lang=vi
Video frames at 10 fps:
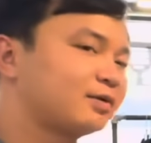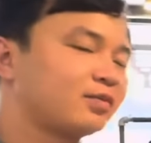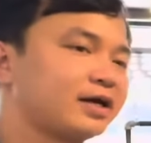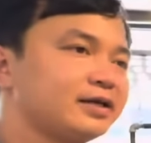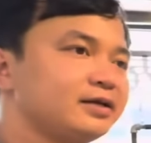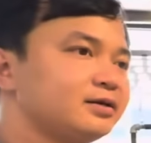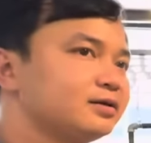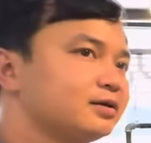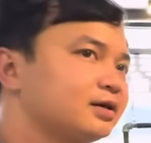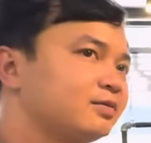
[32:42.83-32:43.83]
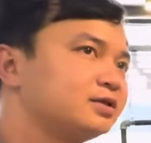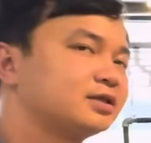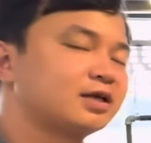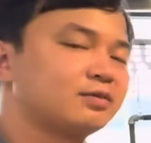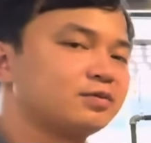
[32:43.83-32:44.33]
ngày mấy Tin
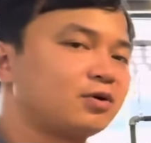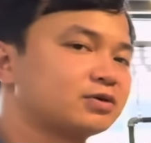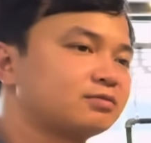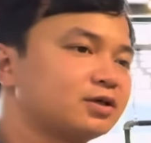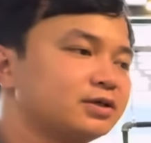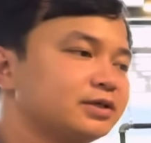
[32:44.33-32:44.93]
sinh ngày 11 tháng 10